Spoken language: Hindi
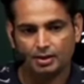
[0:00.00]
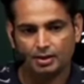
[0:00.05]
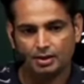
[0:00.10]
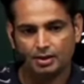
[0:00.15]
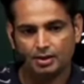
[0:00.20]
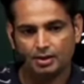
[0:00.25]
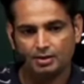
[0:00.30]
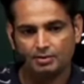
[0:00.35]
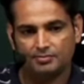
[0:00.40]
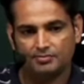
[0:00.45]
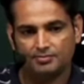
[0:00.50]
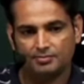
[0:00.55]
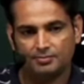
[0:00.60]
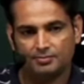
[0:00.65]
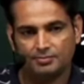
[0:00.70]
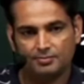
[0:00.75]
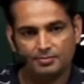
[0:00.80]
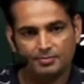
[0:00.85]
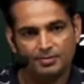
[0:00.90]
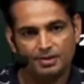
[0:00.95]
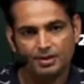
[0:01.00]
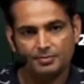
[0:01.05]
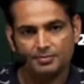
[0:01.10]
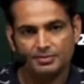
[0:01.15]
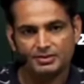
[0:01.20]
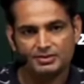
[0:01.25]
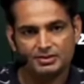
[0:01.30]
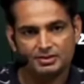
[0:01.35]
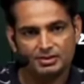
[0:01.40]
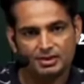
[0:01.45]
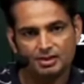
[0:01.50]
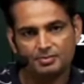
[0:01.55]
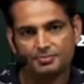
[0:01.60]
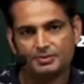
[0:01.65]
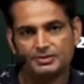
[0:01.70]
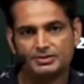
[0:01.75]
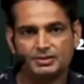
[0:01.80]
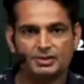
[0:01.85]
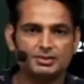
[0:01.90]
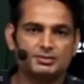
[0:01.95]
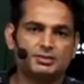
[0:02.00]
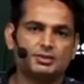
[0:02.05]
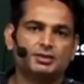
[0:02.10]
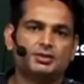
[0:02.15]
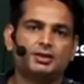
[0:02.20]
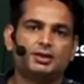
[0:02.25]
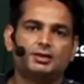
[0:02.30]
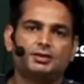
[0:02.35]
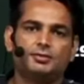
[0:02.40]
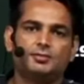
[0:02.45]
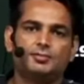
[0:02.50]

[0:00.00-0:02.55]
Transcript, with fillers: कि मेरे पास इतना पैसा आ जाता है